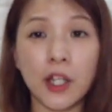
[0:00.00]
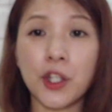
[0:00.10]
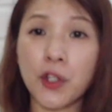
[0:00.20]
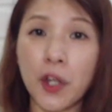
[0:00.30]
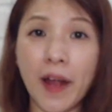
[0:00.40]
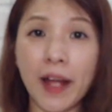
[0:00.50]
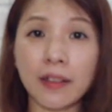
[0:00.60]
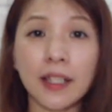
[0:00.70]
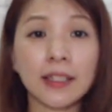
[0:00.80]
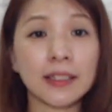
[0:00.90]
虽然
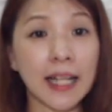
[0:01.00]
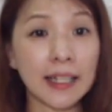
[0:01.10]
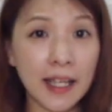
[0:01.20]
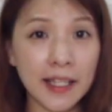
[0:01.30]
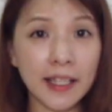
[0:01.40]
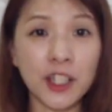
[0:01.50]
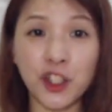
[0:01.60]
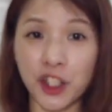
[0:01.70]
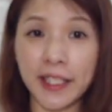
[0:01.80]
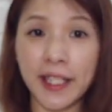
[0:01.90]
拿丹叶的
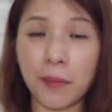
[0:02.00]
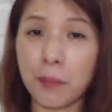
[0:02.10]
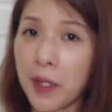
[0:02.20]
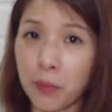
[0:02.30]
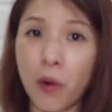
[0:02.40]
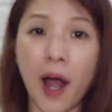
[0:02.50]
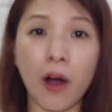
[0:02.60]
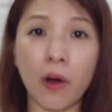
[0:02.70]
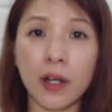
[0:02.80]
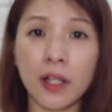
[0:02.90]
直言并不
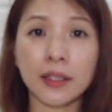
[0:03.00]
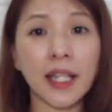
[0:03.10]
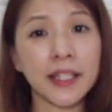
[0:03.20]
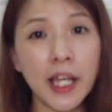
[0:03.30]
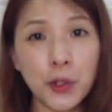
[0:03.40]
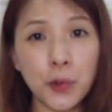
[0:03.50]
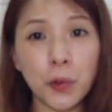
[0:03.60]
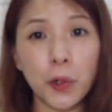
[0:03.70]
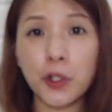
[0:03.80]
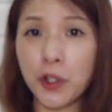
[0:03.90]
好，但耶
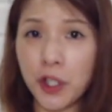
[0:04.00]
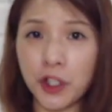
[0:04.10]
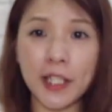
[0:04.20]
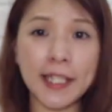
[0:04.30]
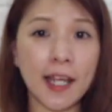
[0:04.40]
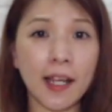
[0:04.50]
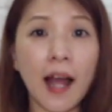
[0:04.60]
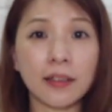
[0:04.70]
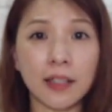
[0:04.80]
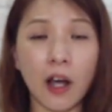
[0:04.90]
稣却是先
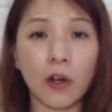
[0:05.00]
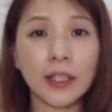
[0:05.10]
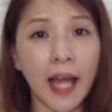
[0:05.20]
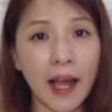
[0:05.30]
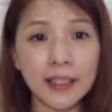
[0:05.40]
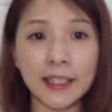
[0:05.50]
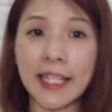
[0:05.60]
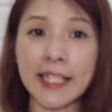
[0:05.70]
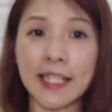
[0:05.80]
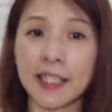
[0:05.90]
看到他的
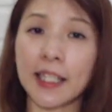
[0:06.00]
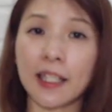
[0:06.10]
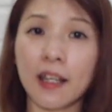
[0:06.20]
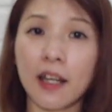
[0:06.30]
内心里。